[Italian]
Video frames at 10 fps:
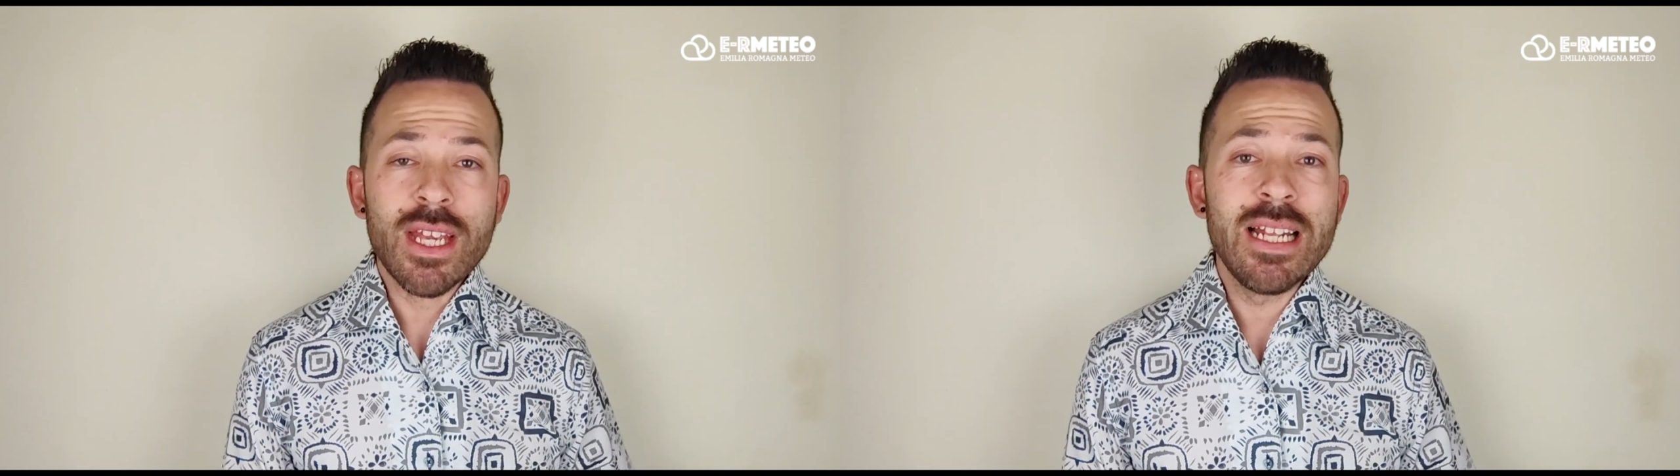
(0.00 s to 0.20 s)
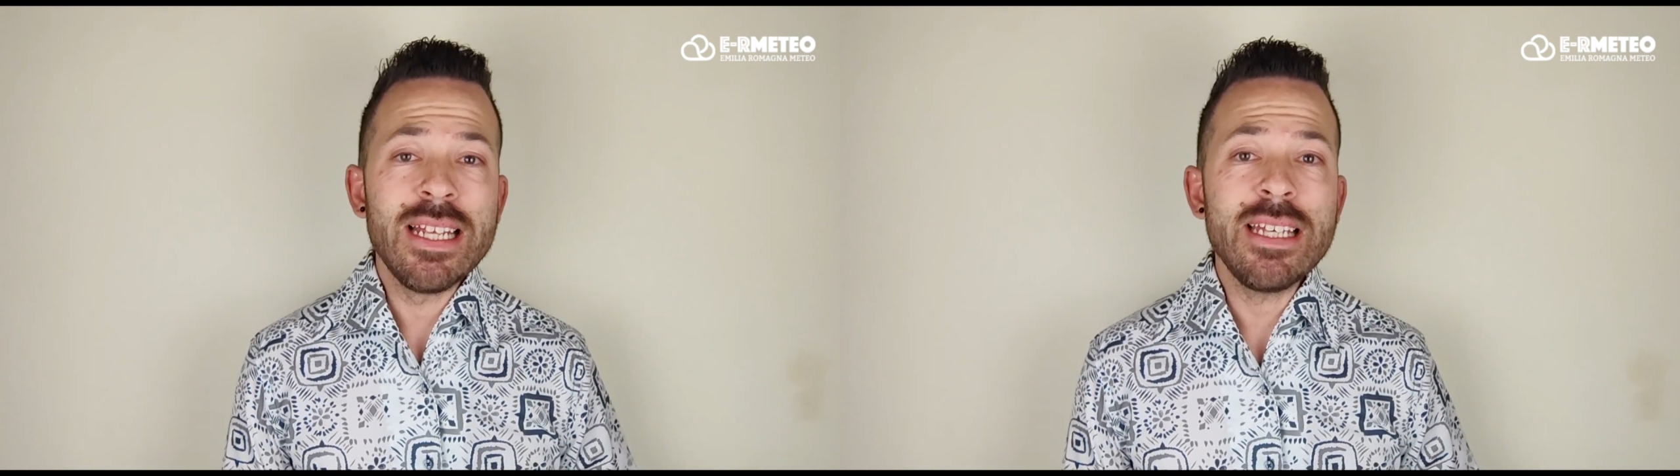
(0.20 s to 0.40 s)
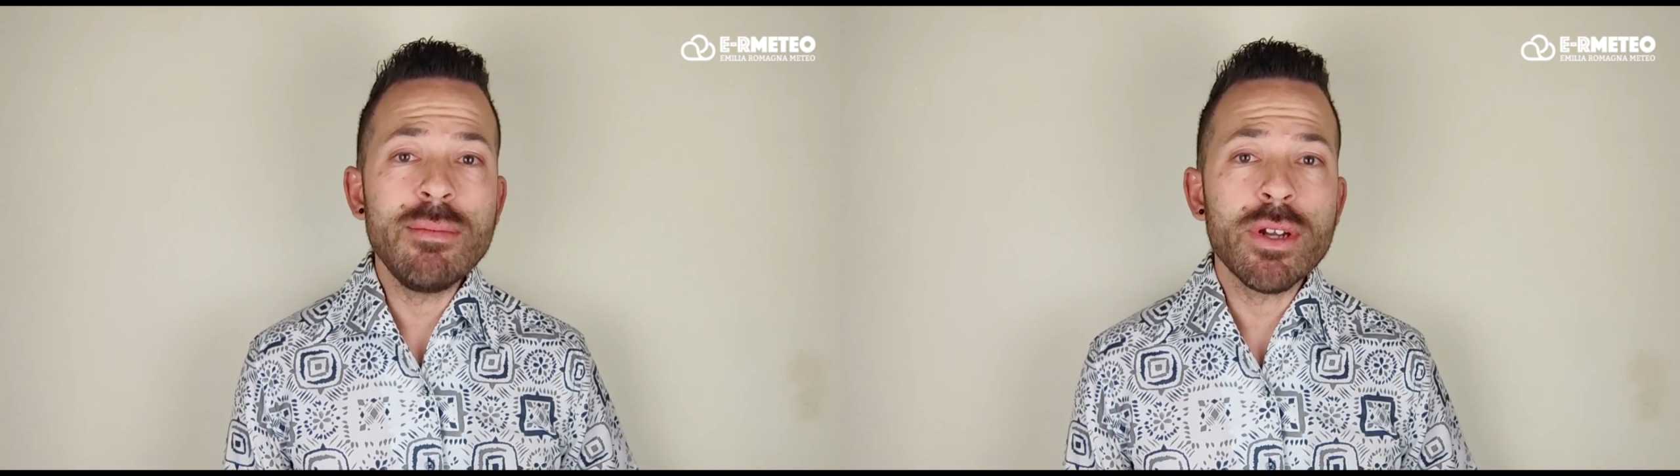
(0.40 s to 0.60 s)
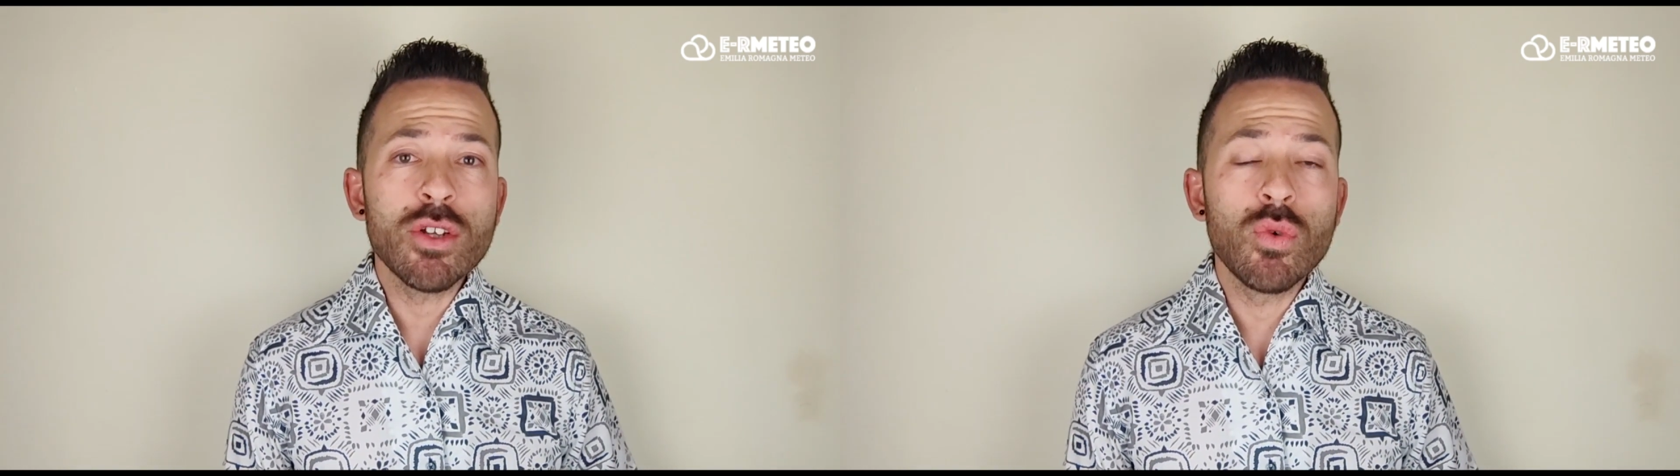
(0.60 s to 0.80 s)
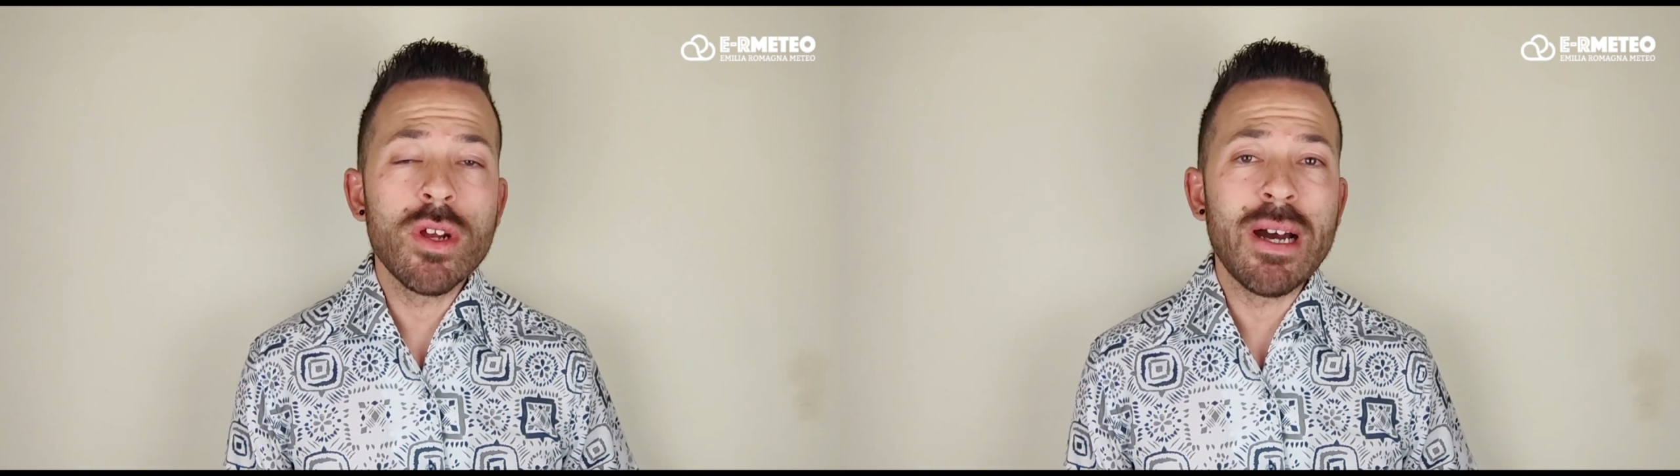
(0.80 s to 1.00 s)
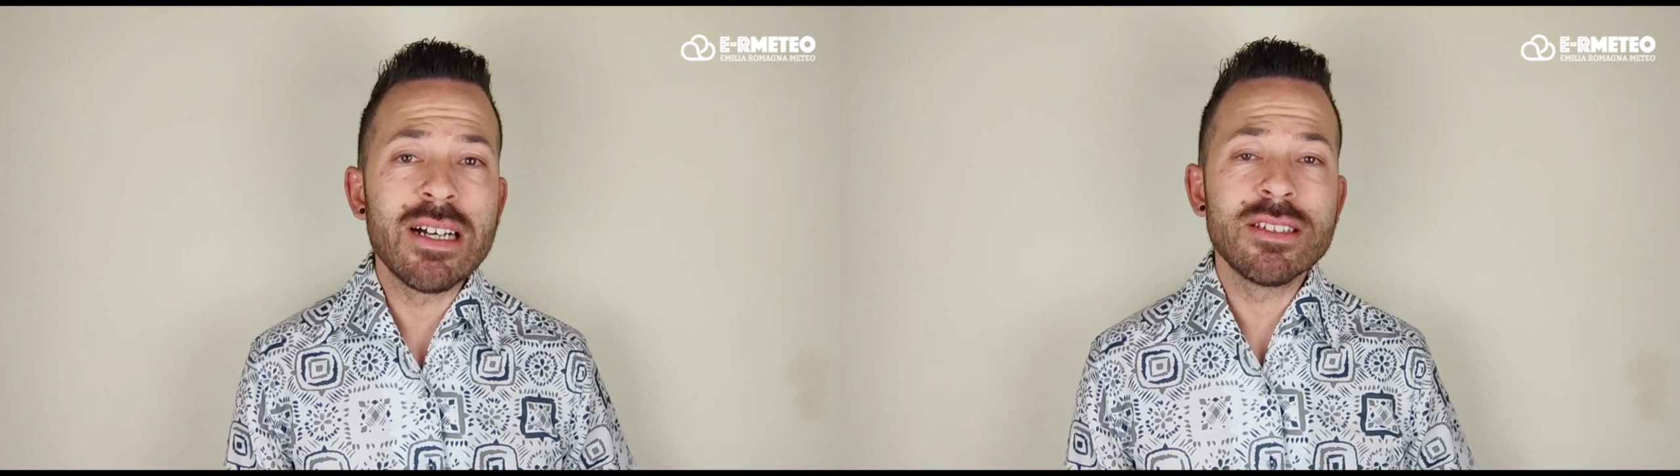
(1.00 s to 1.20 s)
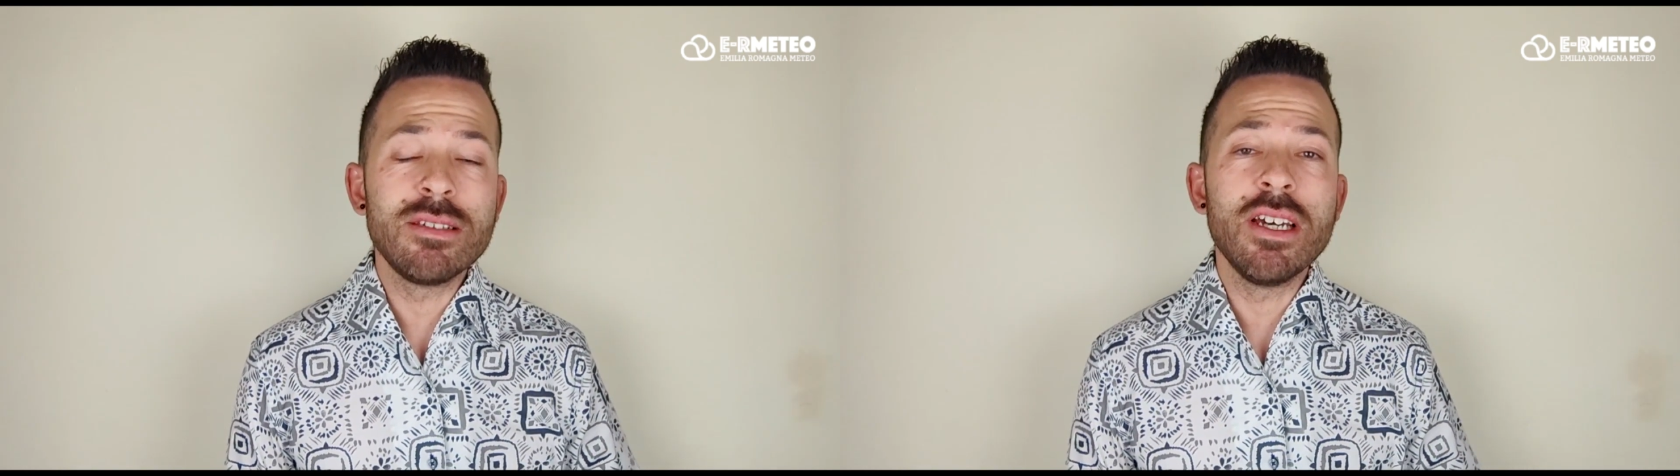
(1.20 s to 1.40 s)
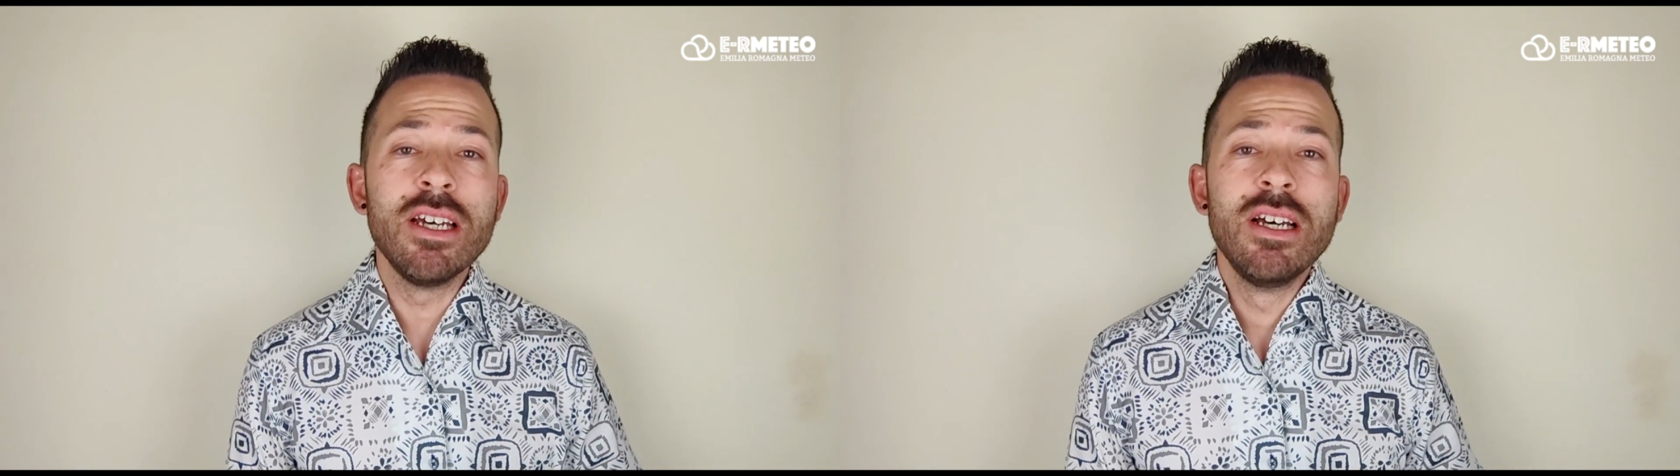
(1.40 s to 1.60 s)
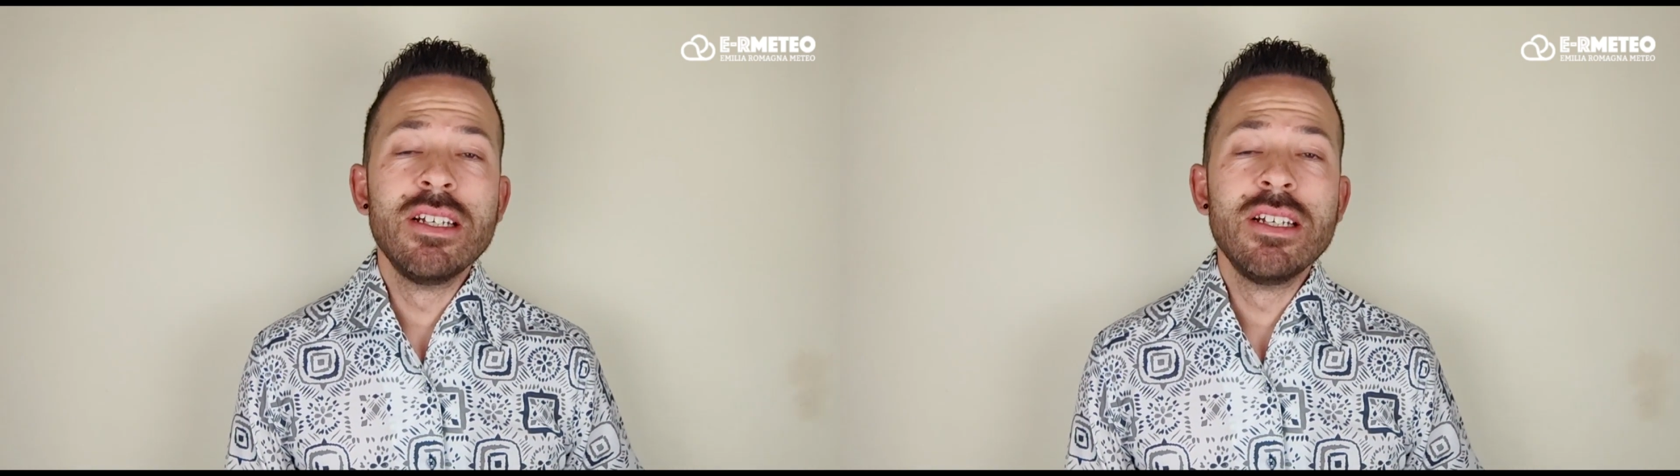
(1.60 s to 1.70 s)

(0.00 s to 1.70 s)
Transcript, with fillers: Le temperature massime